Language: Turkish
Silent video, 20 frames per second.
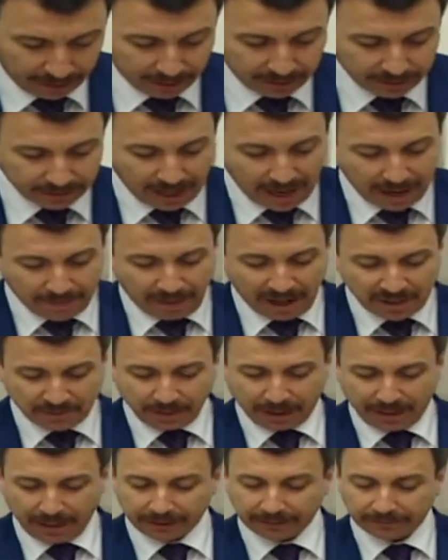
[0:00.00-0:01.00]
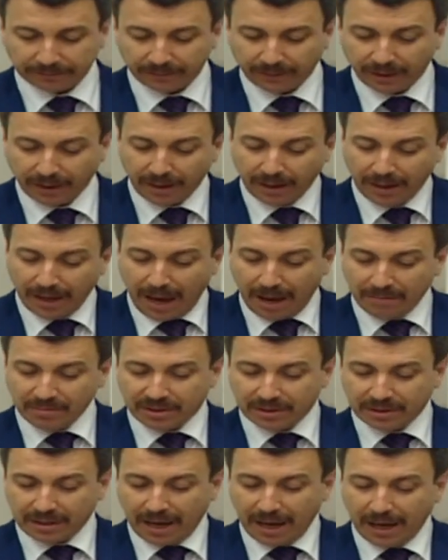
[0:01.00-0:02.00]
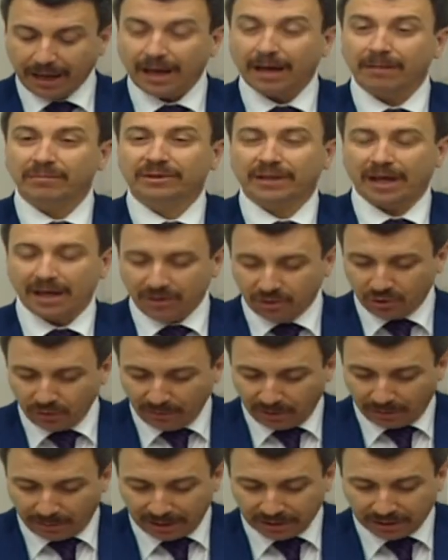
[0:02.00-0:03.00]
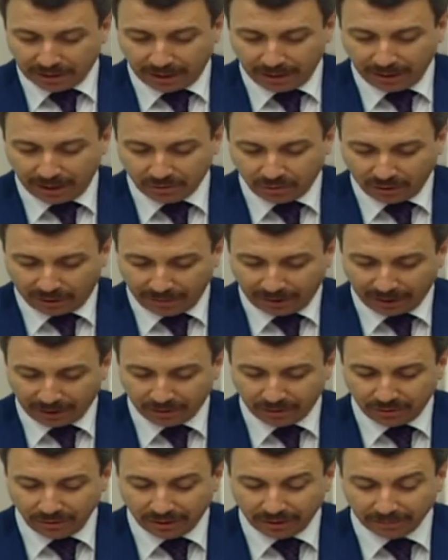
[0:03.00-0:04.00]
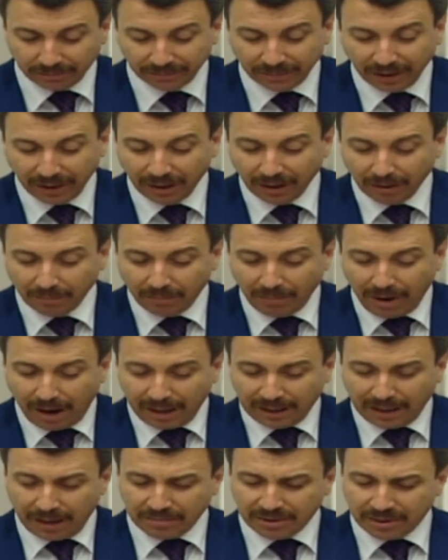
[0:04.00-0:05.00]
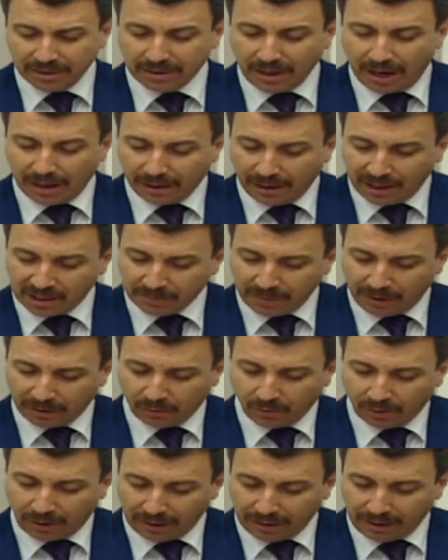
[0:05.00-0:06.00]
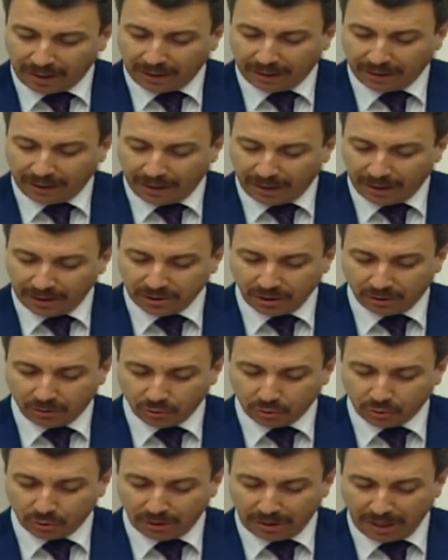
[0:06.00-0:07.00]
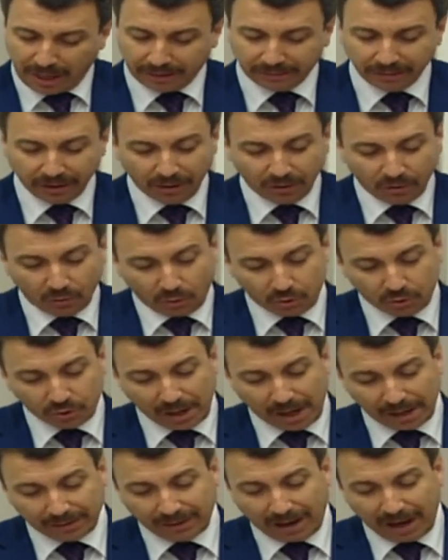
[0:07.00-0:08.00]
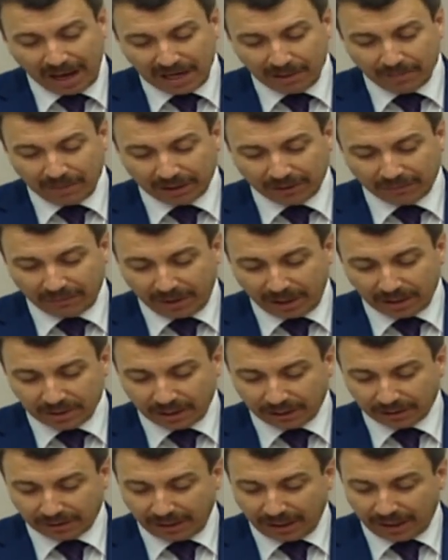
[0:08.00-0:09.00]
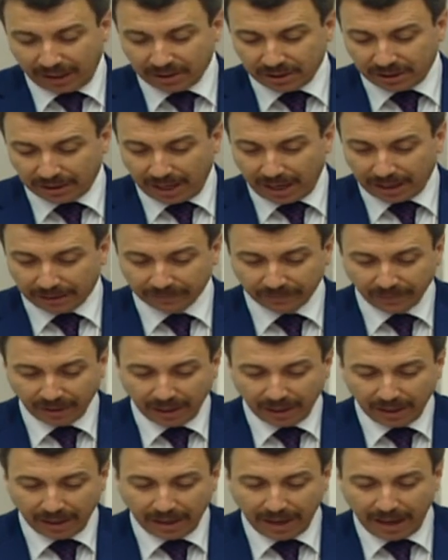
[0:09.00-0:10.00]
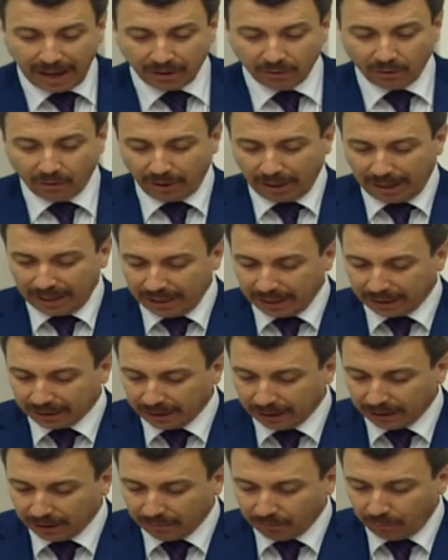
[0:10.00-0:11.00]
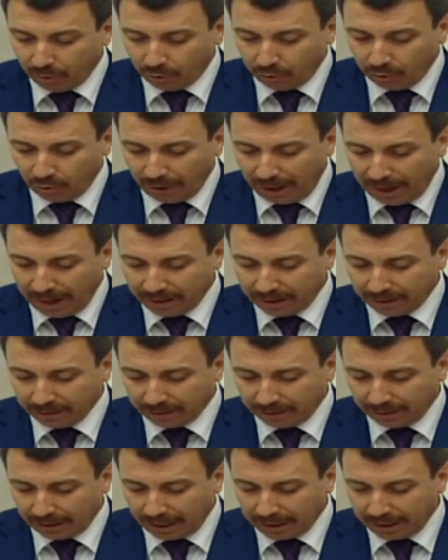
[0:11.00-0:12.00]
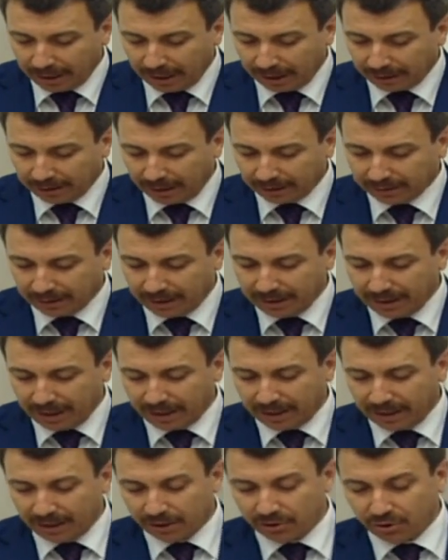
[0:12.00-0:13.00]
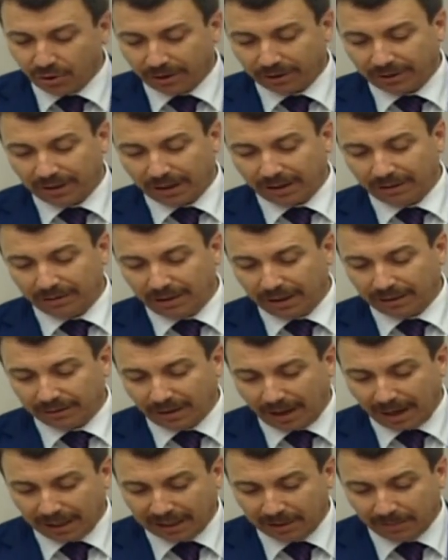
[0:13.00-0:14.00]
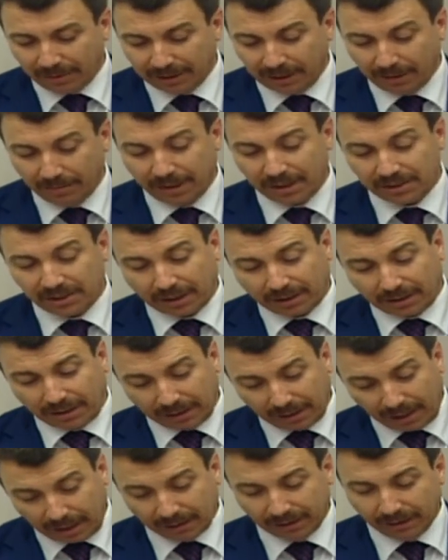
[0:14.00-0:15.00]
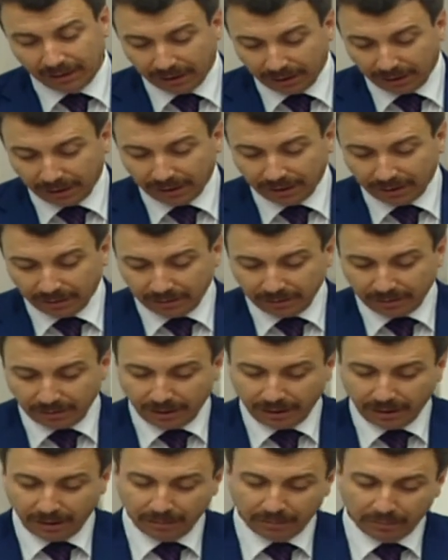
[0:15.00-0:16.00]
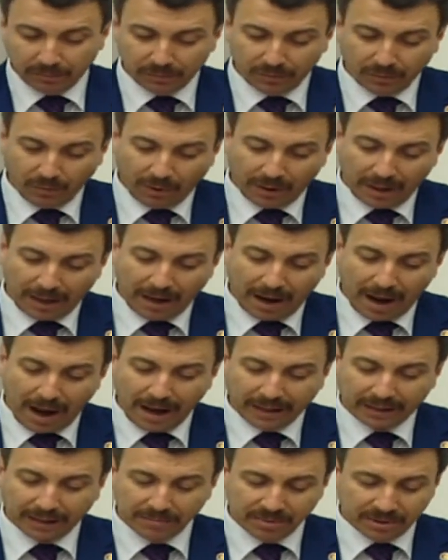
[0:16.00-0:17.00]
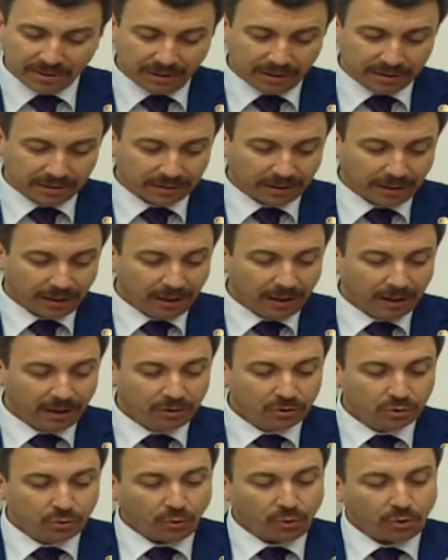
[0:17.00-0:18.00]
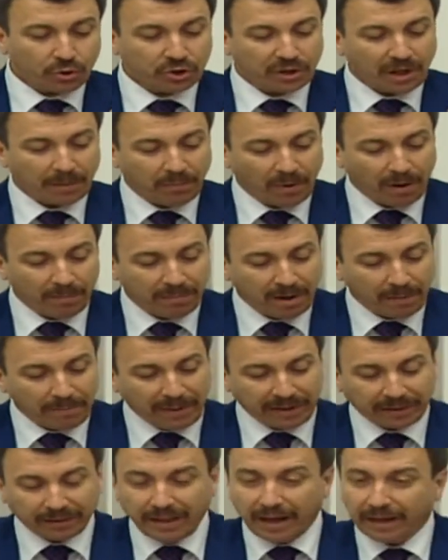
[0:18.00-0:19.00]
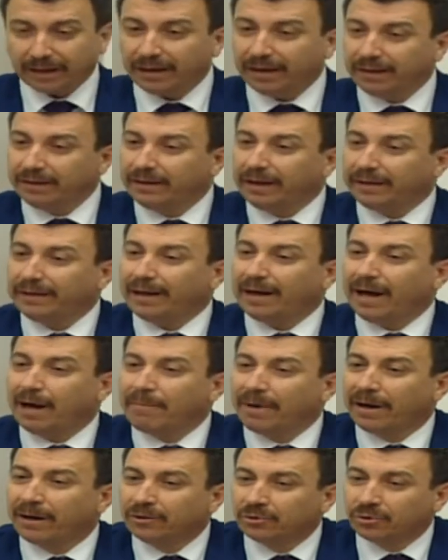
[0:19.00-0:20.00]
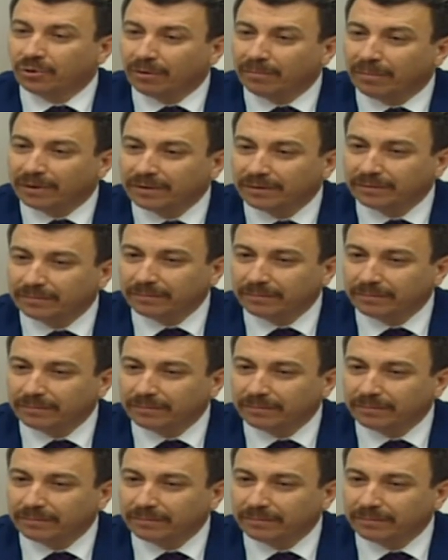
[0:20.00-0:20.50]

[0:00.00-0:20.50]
Sayın Başbakan, hem size hem Sayın Cumhurbaşkanı'na sormak istiyorum. Madem siz angajman kuralları gereğince düşürülen uçağa talimat verecek derecede her olayı bütün ayrıntılarıyla, detaylarıyla çok yakından takip edebilecek kadar e, olaya hakimsiniz. Suruç'ta bomba patlarken neden haberiniz olmadı?